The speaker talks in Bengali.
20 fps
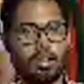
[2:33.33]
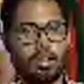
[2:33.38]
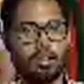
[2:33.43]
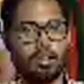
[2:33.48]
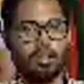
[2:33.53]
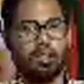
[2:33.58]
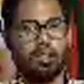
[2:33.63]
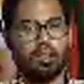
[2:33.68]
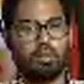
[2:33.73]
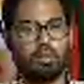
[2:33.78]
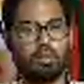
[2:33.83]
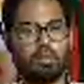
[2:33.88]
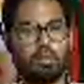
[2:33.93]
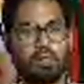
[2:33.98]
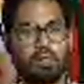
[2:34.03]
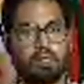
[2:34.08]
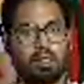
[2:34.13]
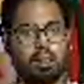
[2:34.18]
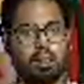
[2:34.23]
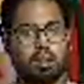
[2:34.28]
আসলে খুব
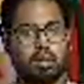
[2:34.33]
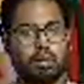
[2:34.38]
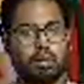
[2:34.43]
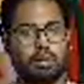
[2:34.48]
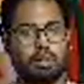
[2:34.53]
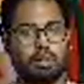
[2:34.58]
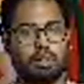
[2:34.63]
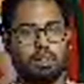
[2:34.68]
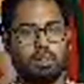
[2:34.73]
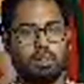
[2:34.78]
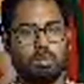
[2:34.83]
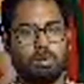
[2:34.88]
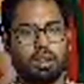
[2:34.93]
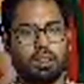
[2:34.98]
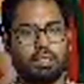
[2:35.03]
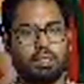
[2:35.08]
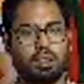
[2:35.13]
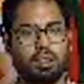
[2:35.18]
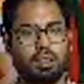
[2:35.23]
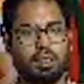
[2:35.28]
একটা খুব
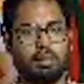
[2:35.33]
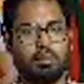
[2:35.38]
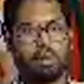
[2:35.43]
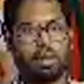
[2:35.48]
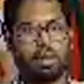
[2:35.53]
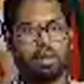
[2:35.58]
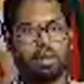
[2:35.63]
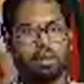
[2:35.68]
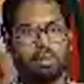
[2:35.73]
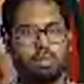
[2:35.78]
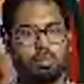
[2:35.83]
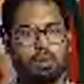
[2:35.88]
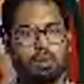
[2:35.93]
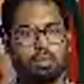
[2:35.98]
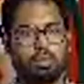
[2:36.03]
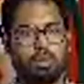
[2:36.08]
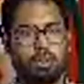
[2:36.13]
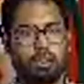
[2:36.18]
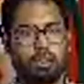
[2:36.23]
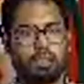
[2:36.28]
একটা ইম্প্যাক্টফুল বা
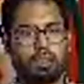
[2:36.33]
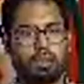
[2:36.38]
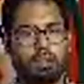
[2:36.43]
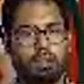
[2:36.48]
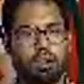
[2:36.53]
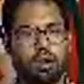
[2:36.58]
খুব একটা